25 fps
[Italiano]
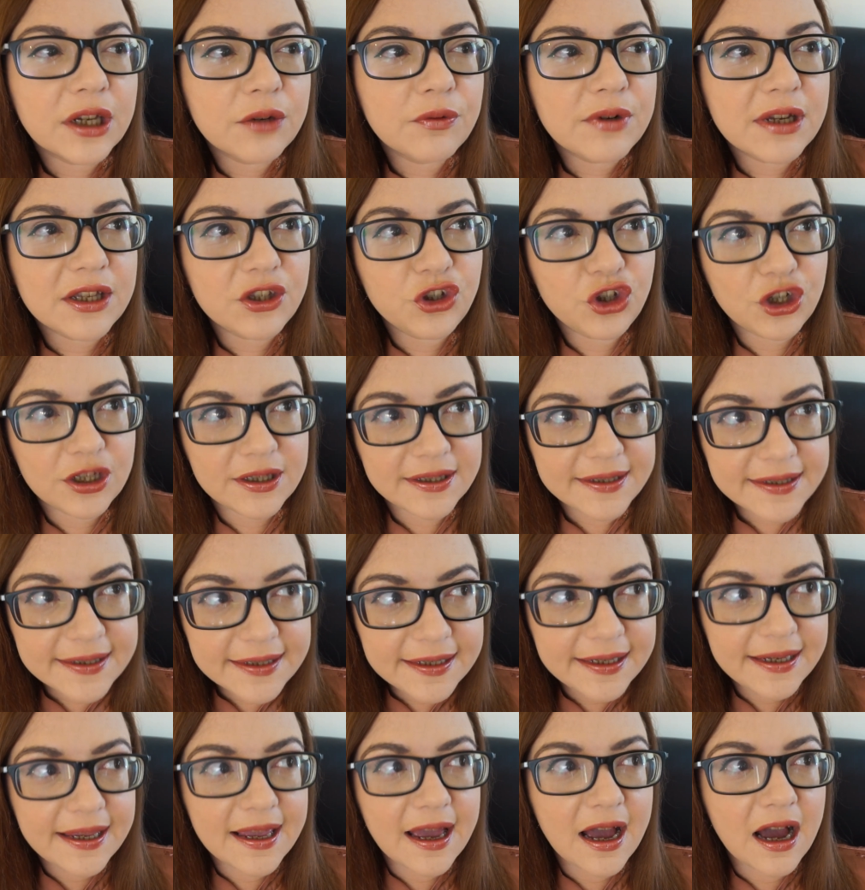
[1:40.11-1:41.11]

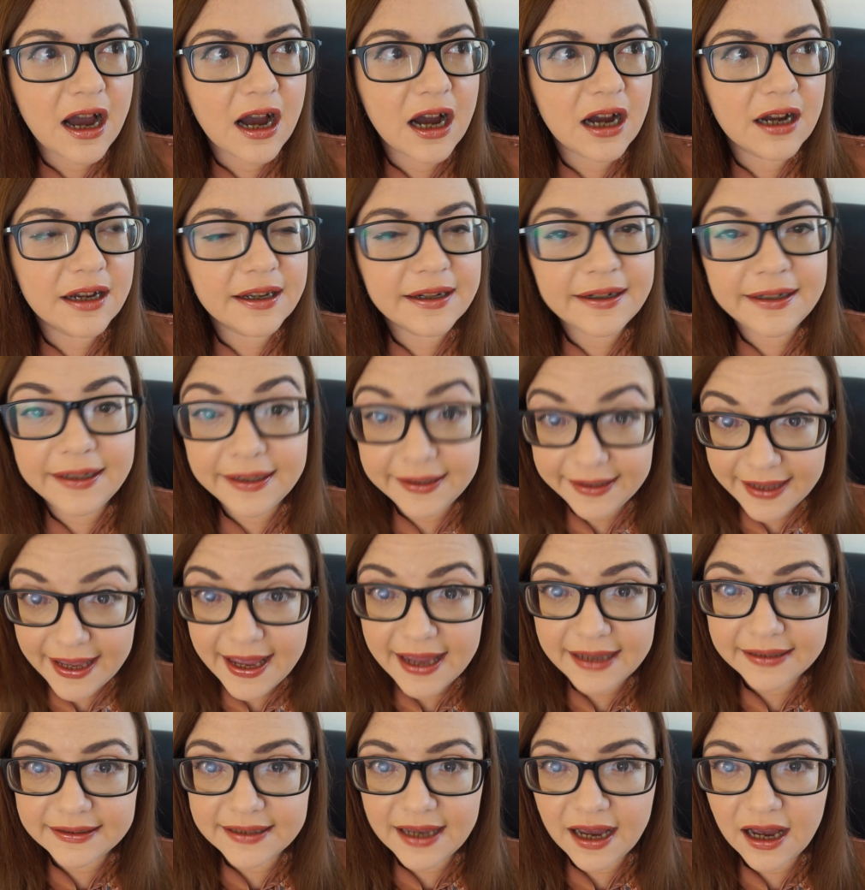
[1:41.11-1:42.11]
un'agenzia
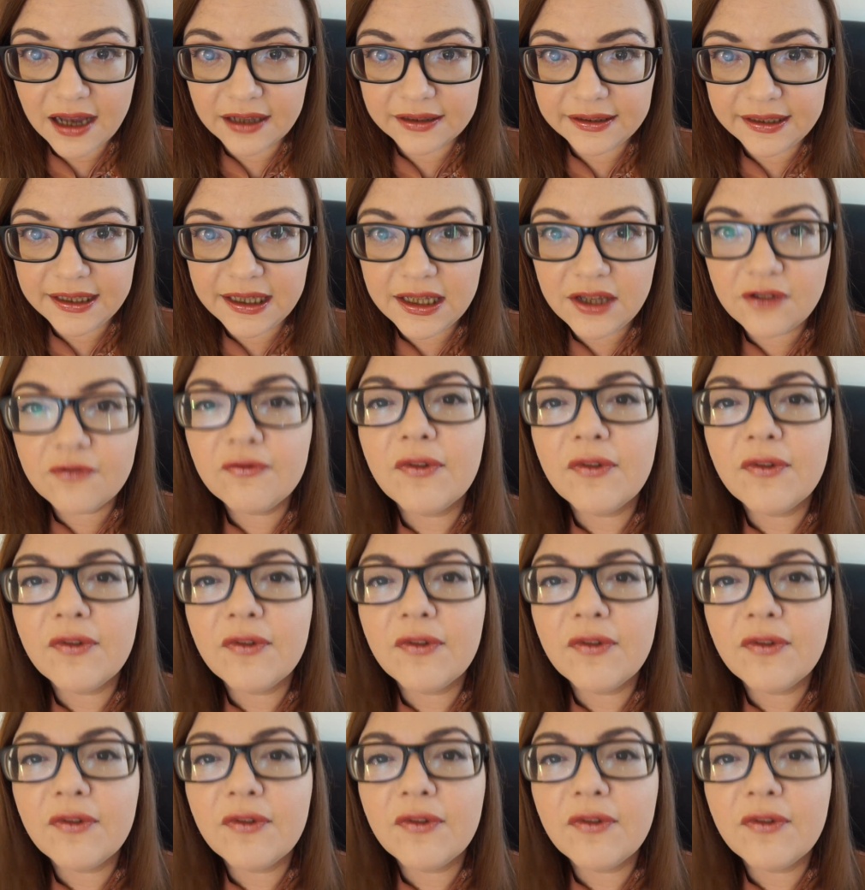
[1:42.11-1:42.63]
richieda di